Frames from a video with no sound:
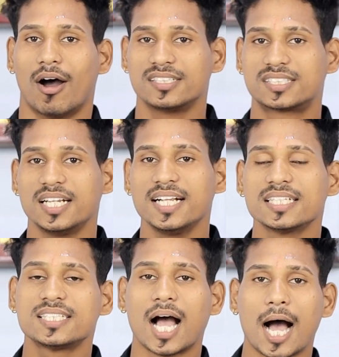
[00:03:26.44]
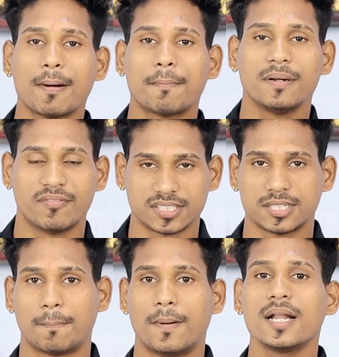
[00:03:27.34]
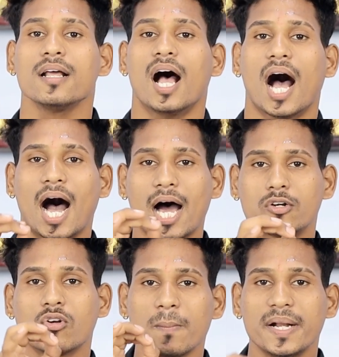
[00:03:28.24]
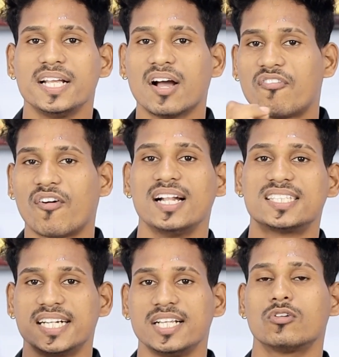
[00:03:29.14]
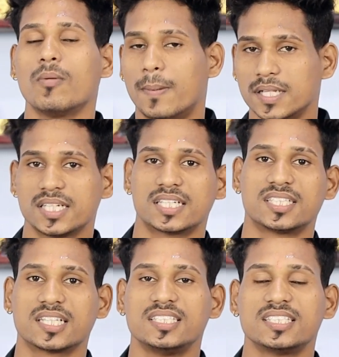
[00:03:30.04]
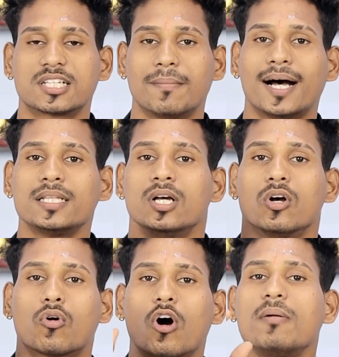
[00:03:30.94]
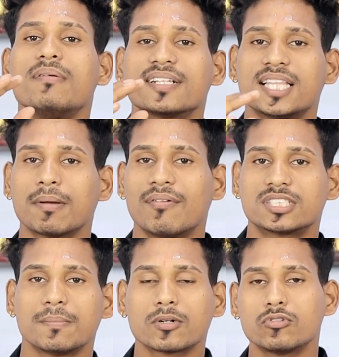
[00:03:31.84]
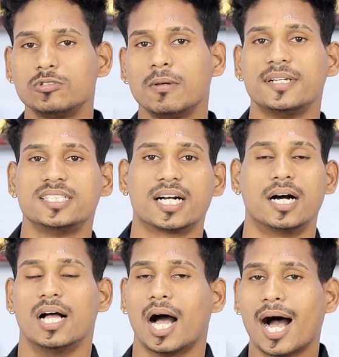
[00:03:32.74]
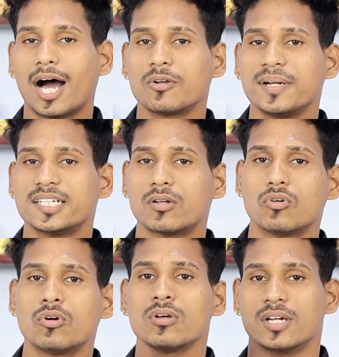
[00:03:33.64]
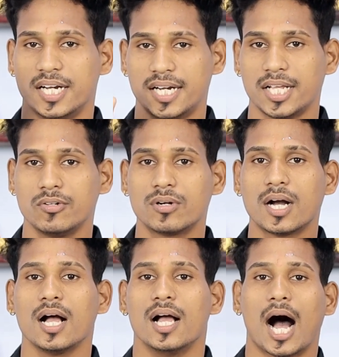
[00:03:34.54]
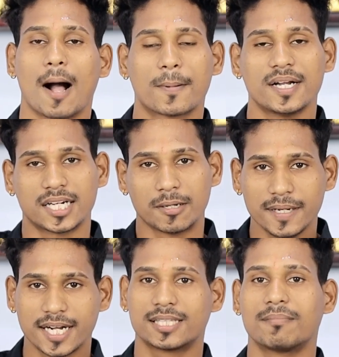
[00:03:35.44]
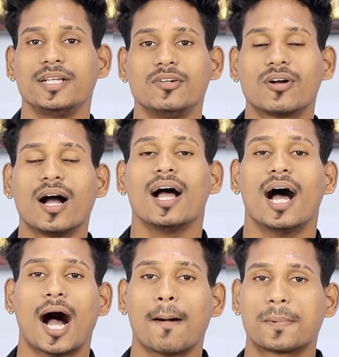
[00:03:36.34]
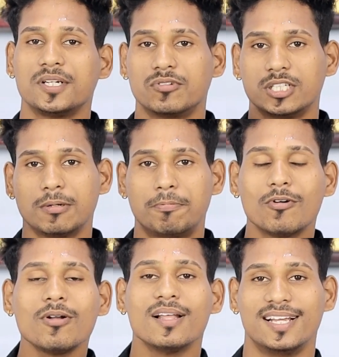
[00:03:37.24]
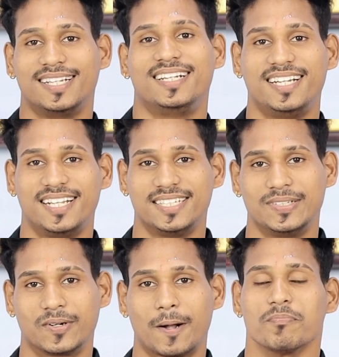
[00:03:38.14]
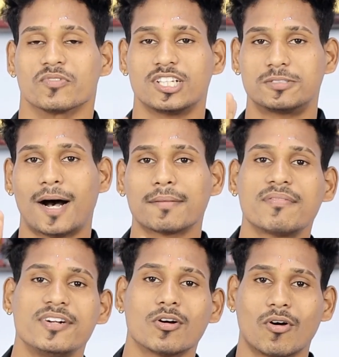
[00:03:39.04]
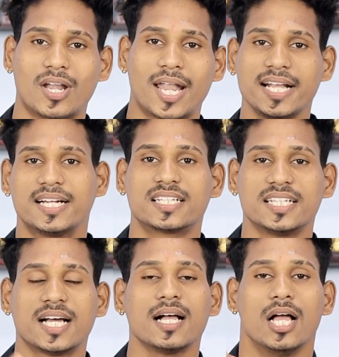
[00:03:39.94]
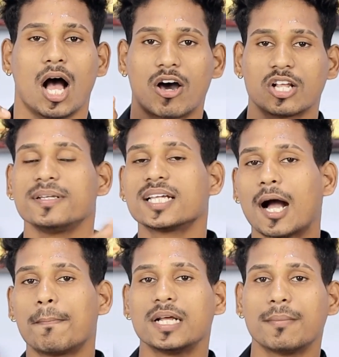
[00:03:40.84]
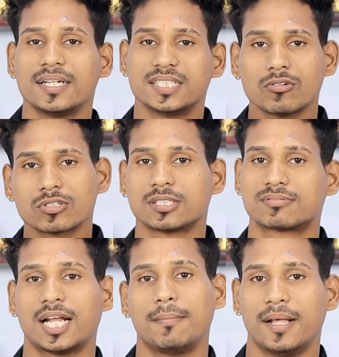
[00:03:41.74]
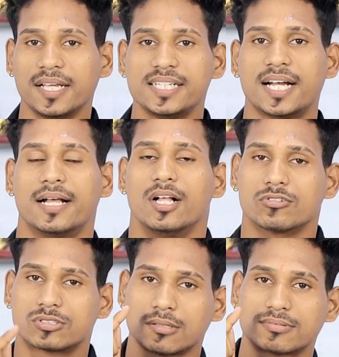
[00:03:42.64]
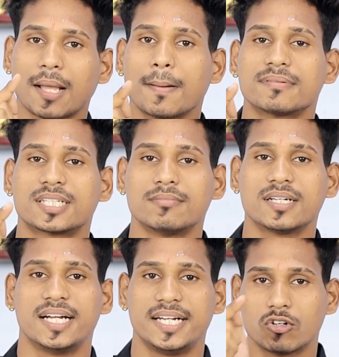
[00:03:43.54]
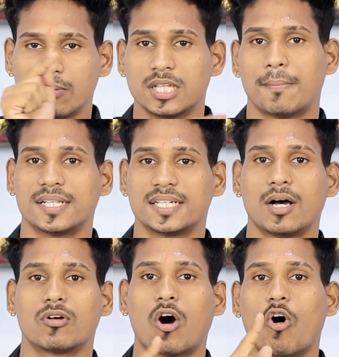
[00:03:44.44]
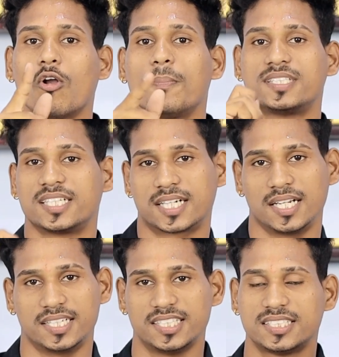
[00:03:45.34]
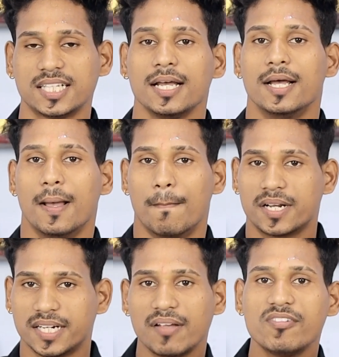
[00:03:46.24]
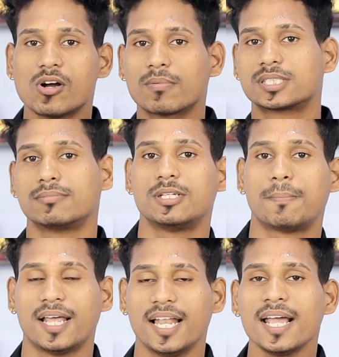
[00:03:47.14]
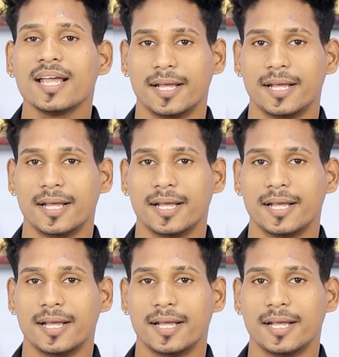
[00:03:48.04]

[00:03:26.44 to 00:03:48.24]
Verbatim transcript: और इस तरीके से आप अपने व्हाट्सएप पर ऑटो मीडिया फाइल सेटिंग को बंद कर सकते हैं जिसके बाद कोई भी व्यक्ति आपके व्हाट्सएप पर कुछ भी भेजेगा ऑटोमेटिक डाउनलोड नहीं होगा आपका डाटा भी खत्म नहीं होगा आपका स्टोरेज भी फुल नहीं होगा तो इस बात है वीडियो को लाइक कर देना और अभी तक आपने हमारे चैनल को सब्सक्राइब नहीं किया है तो सब्सक्राइब करो सामने घंटे को भी दबा देना और ऑल पे सेट कर लेना जिससे मेरी नई वीडियो आपको सबसे पहले